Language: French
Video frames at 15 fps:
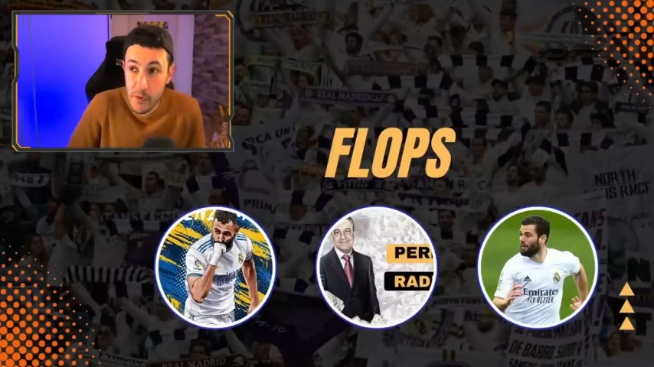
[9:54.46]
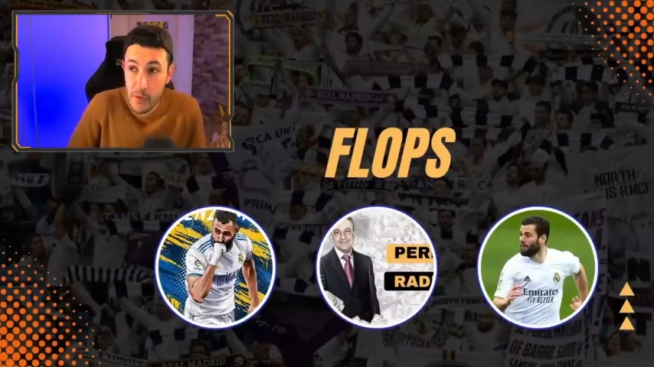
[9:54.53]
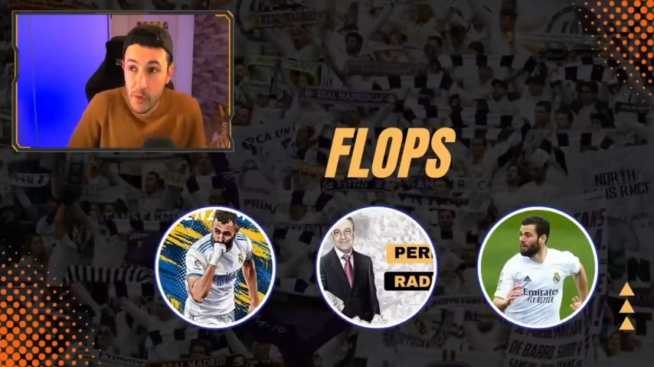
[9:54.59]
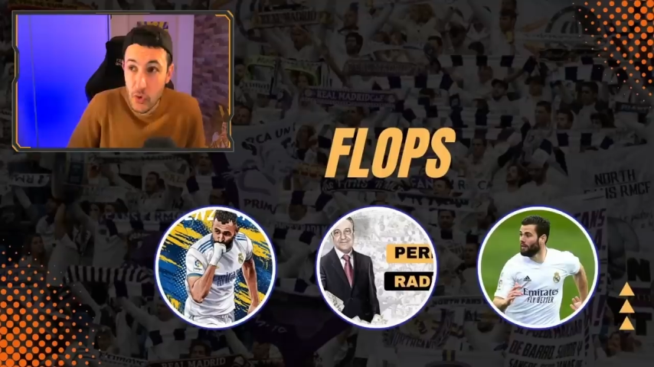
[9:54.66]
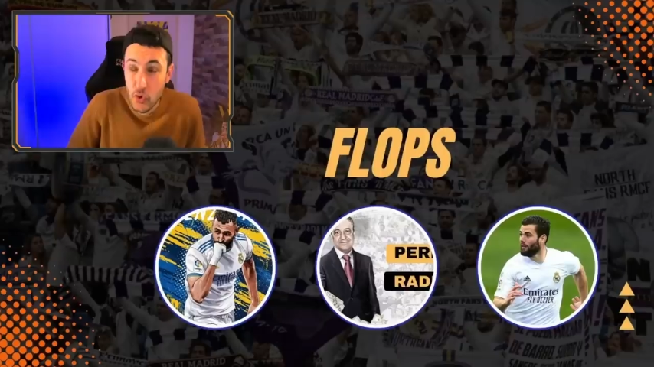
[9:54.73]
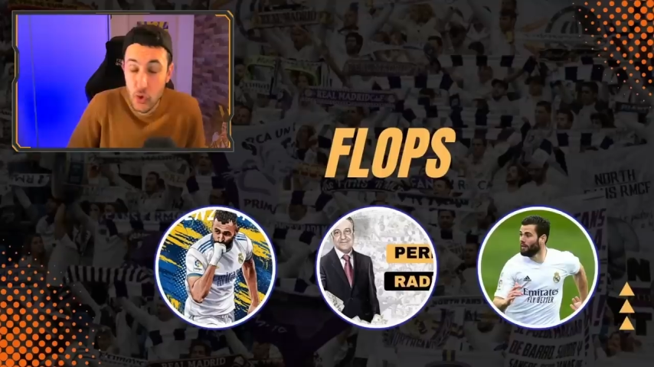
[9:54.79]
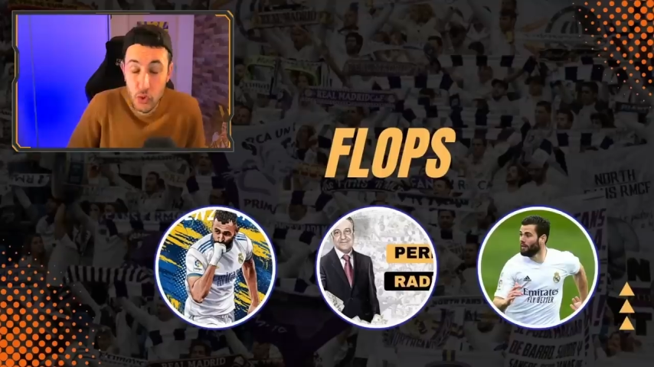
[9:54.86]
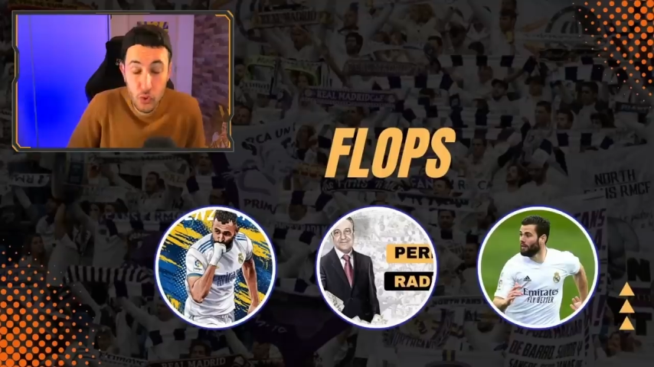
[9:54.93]

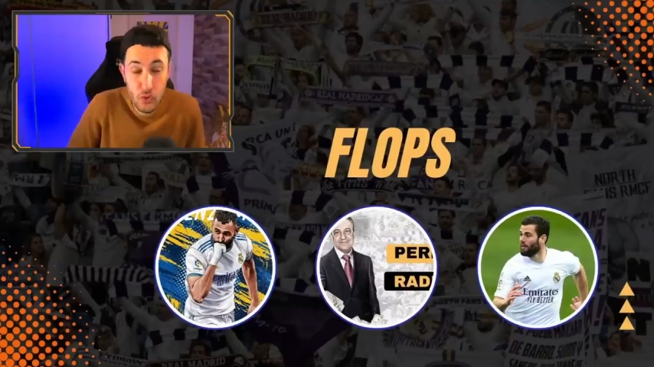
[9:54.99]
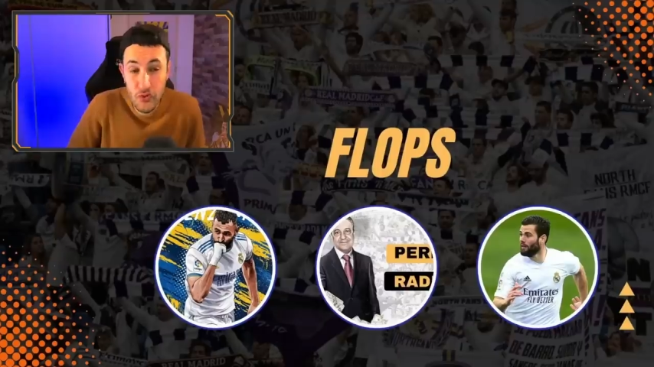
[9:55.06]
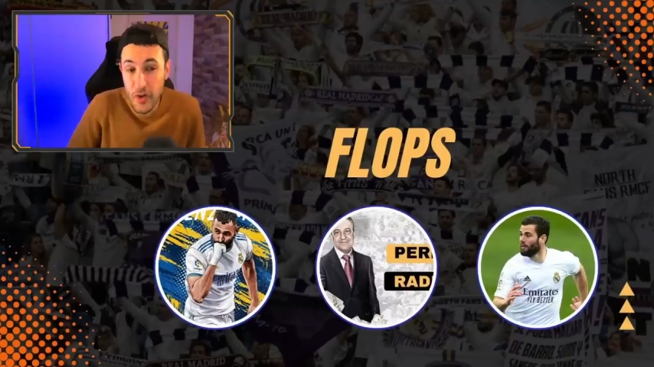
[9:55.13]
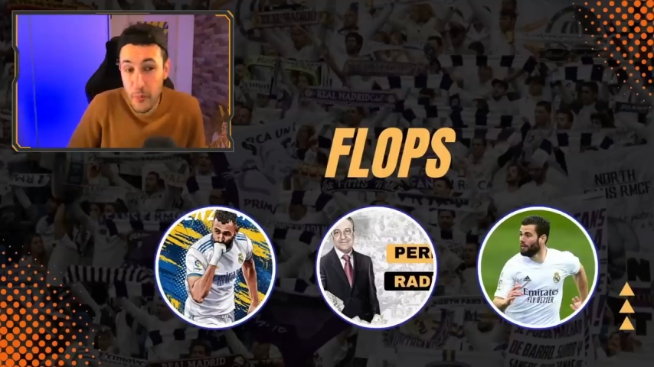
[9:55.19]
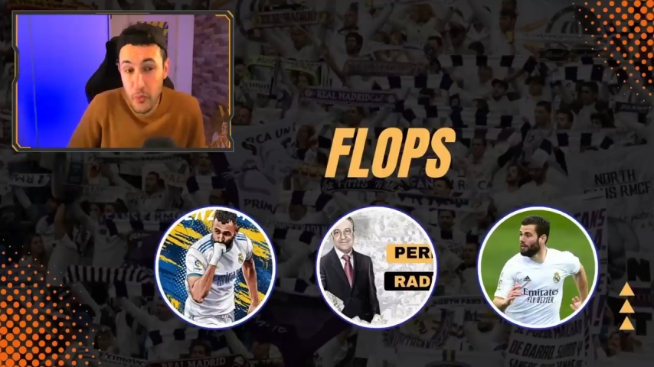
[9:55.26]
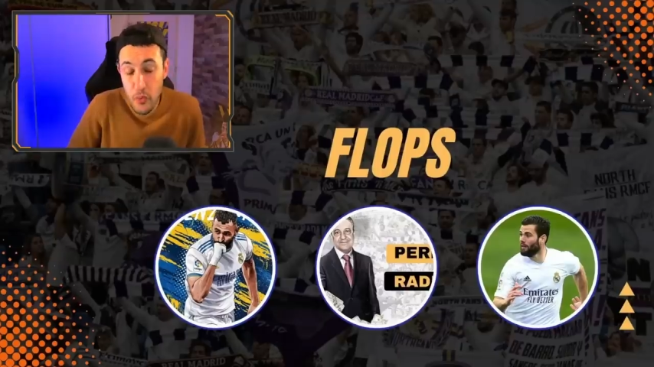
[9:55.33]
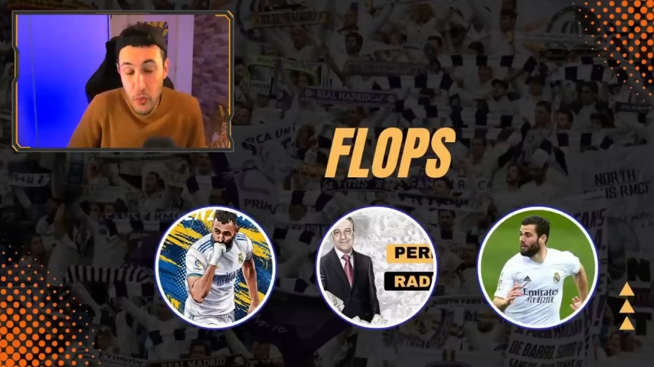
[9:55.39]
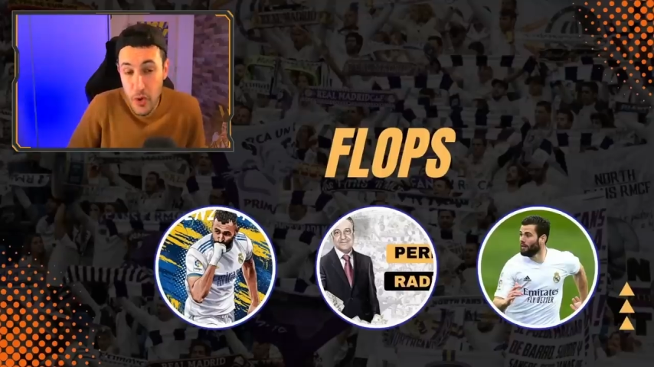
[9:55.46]
je le trouve
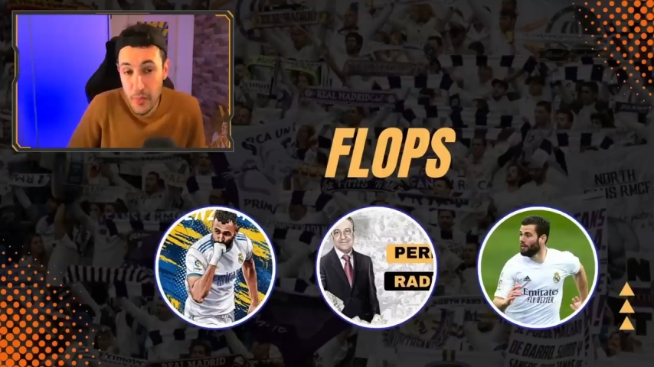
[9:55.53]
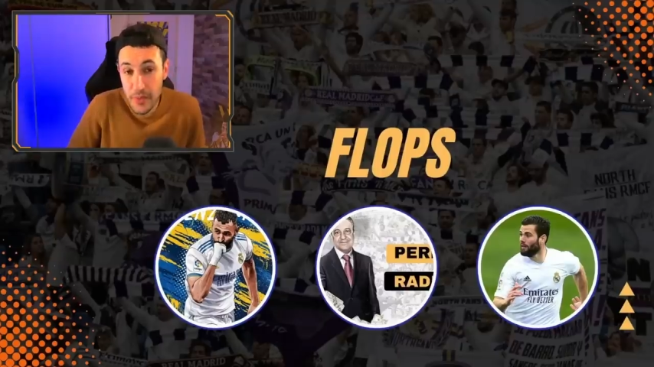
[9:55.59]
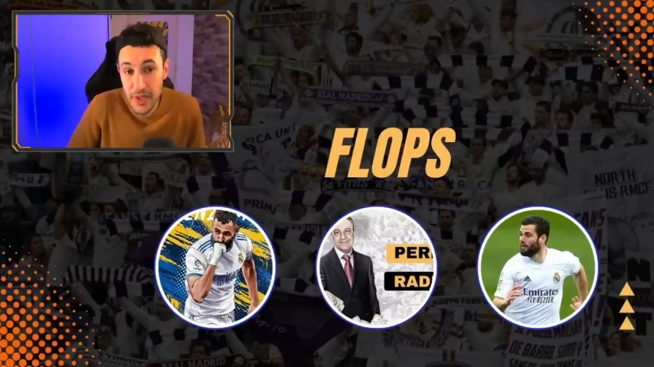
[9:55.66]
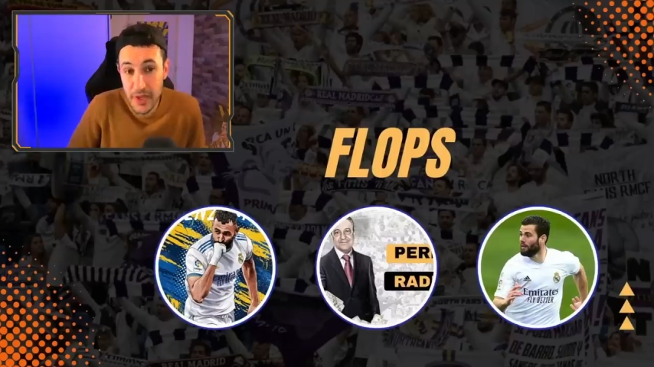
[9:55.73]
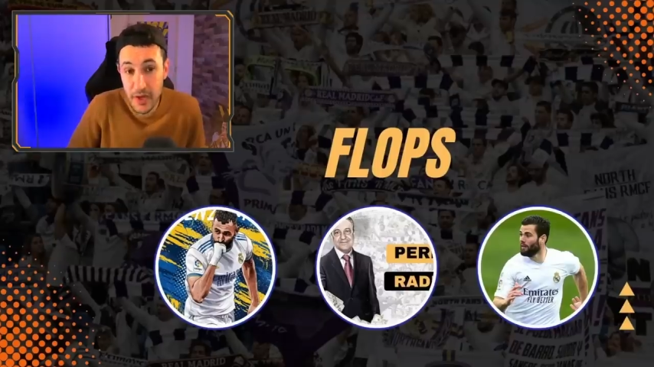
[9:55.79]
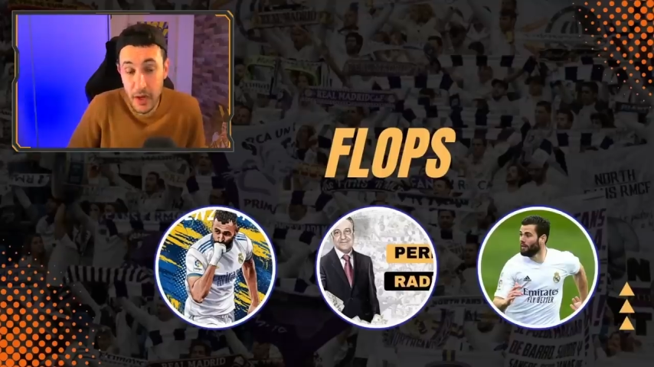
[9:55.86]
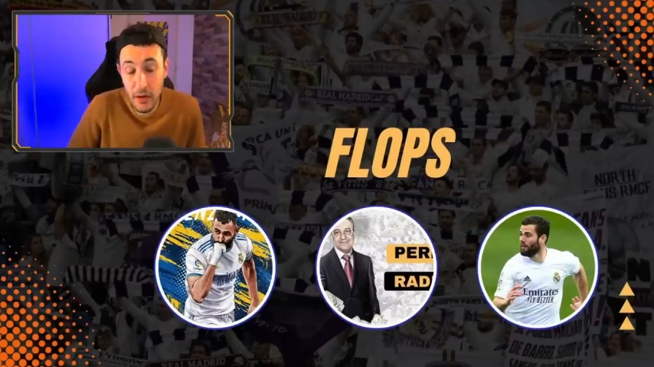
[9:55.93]
un peu moins bien.